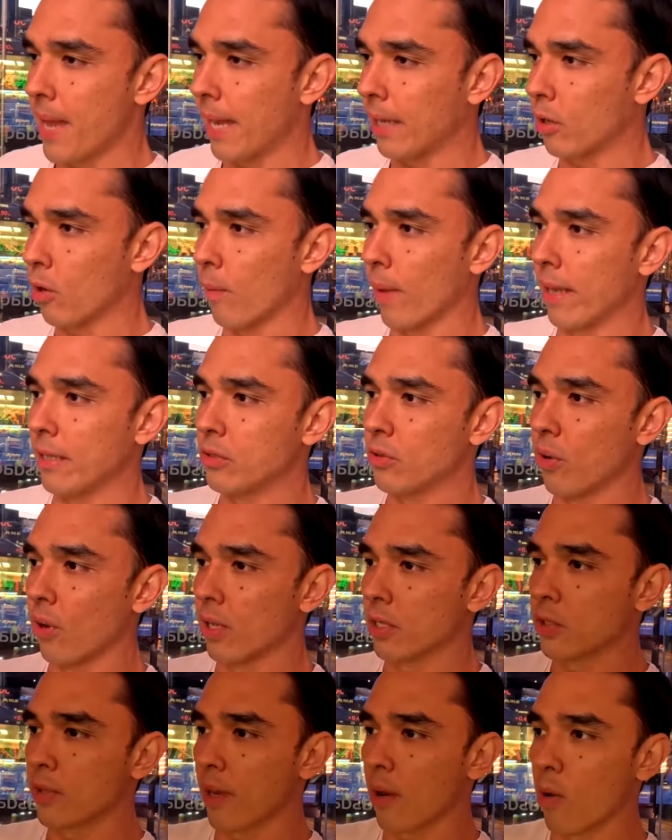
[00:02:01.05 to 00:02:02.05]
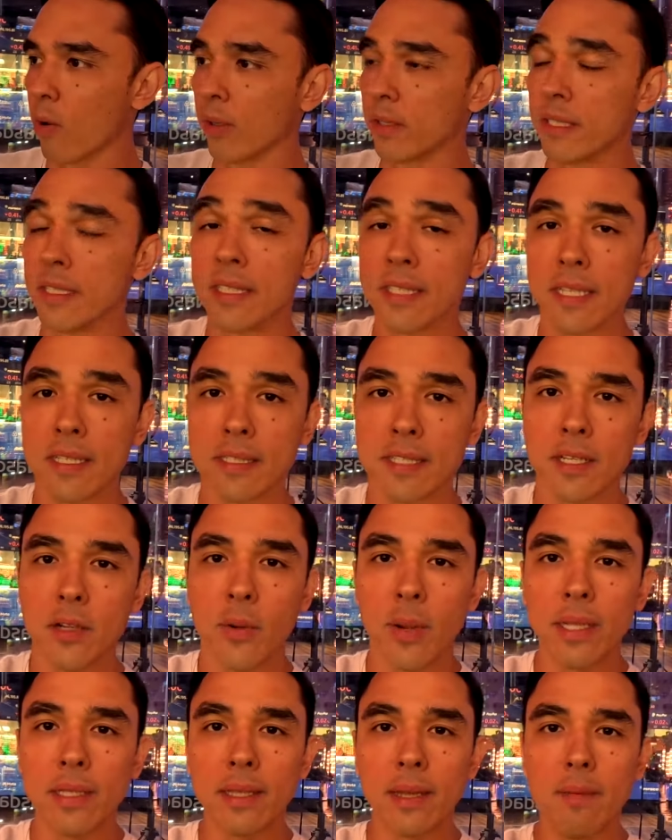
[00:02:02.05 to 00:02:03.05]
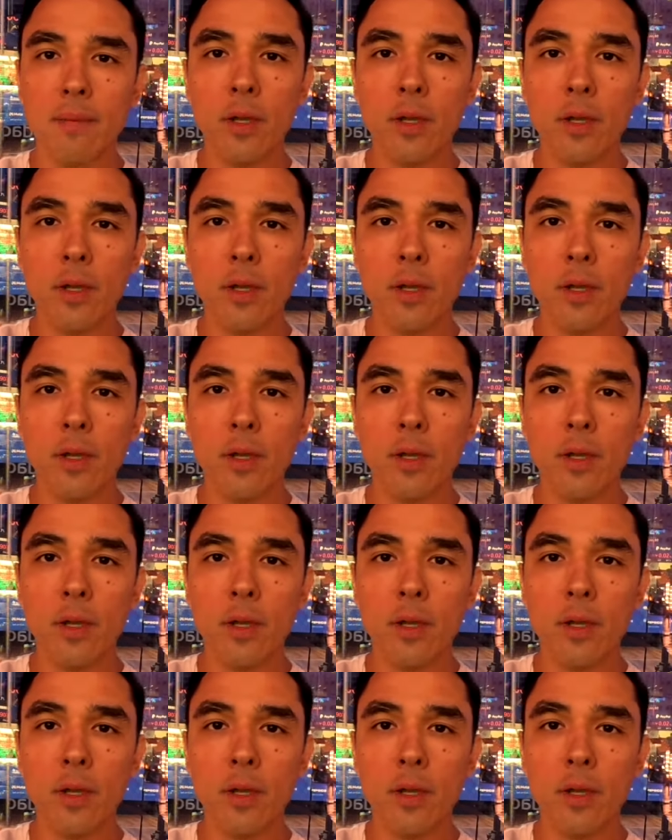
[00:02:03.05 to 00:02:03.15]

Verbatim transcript: A que eu mais gosto é a conta de 150